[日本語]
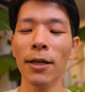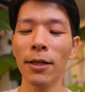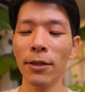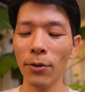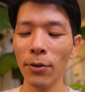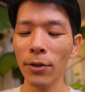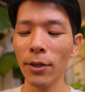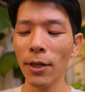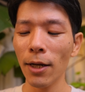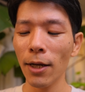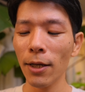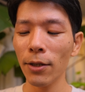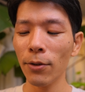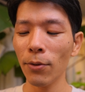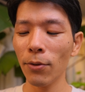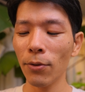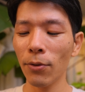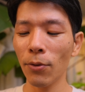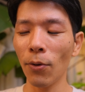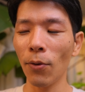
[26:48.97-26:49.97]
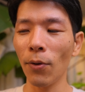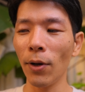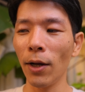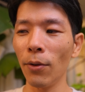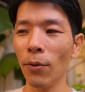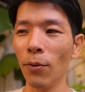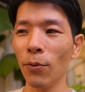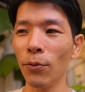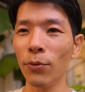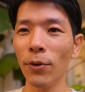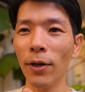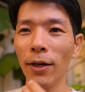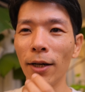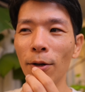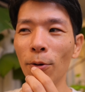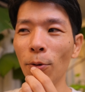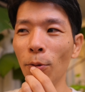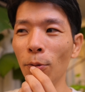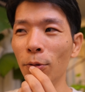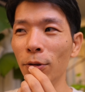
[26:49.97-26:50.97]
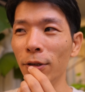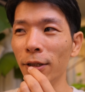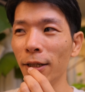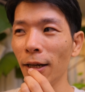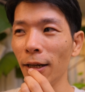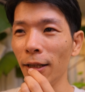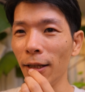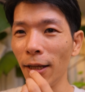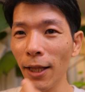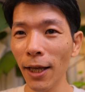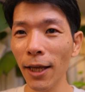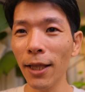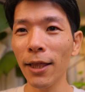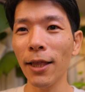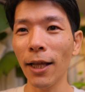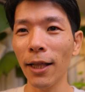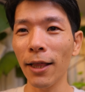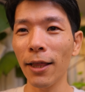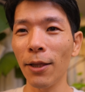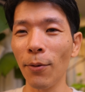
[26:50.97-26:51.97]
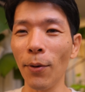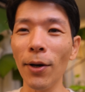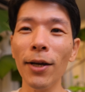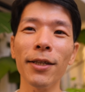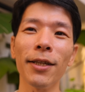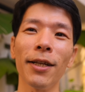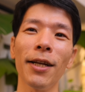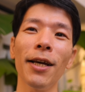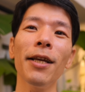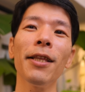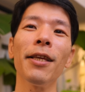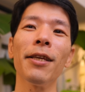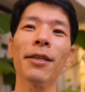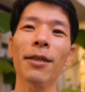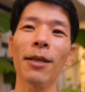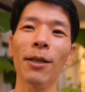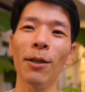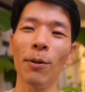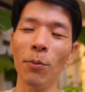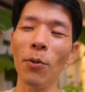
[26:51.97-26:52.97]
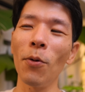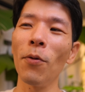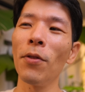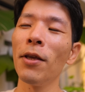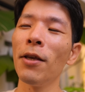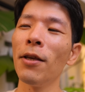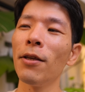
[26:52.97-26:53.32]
そしたらちょっとあの不安がこう口から出ていったってわけじゃないですけども、